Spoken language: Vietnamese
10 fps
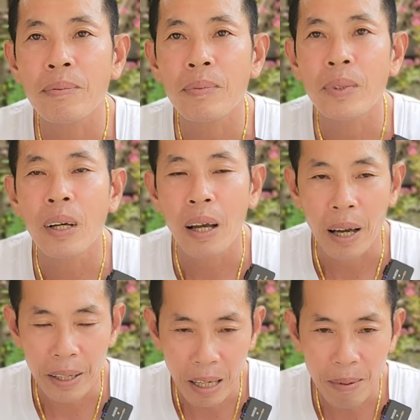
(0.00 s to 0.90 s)
anh
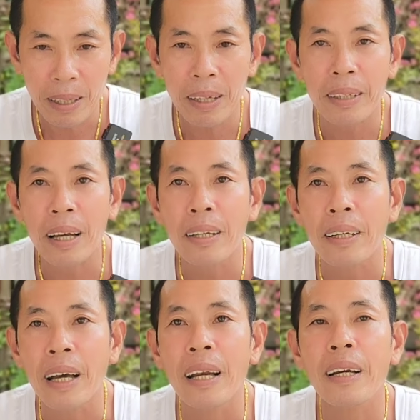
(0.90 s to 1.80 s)
về bên anh tại
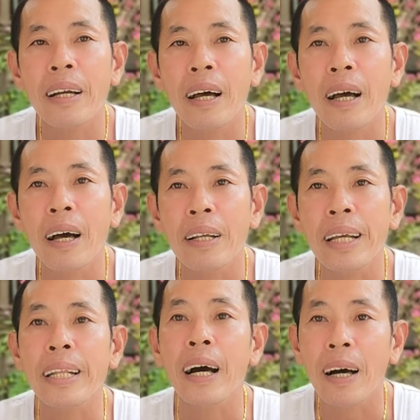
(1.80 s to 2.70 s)
vì anh là
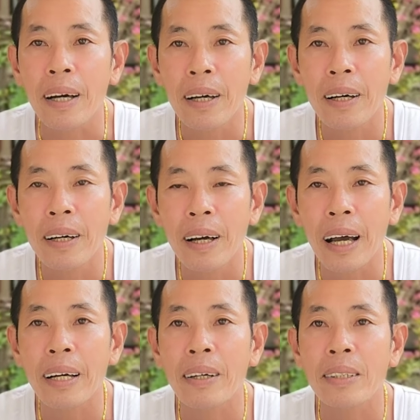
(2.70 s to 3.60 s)
nhà thờ ừ.
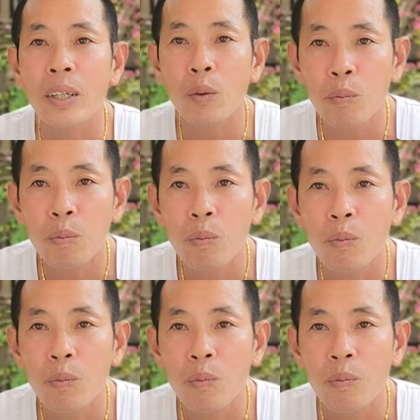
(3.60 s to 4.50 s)
anh là con cháu úc
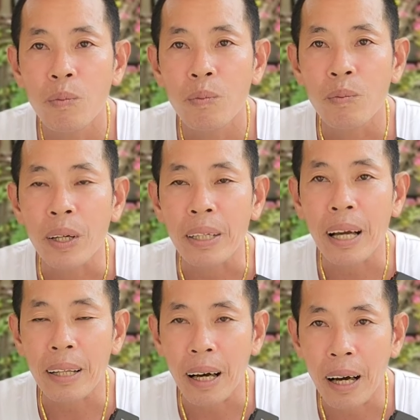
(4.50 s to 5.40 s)
yeah, dạ, đó anh
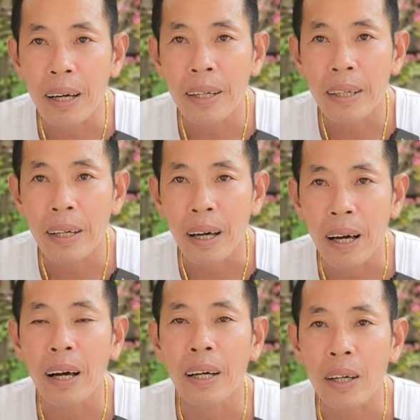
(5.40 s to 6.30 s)
dạ, phải thờ, thờ phụng
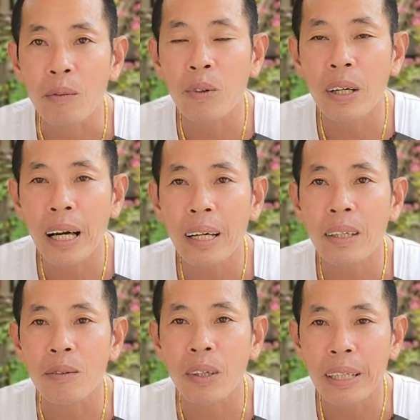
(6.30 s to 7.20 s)
à, cũng có đất
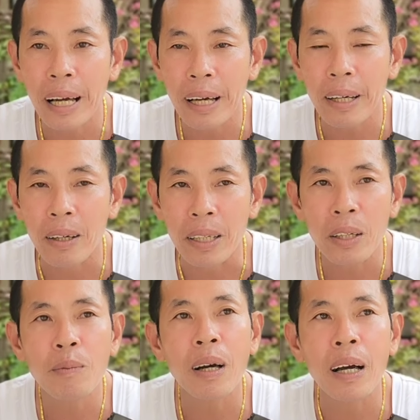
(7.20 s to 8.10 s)
cũng có cát còn
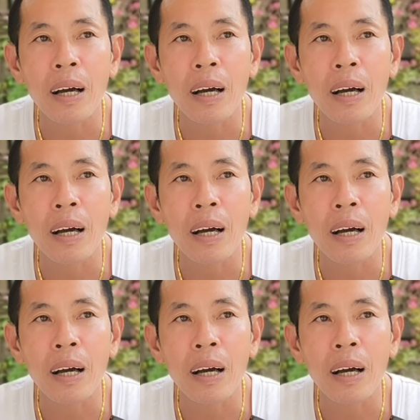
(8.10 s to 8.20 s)
nếu mà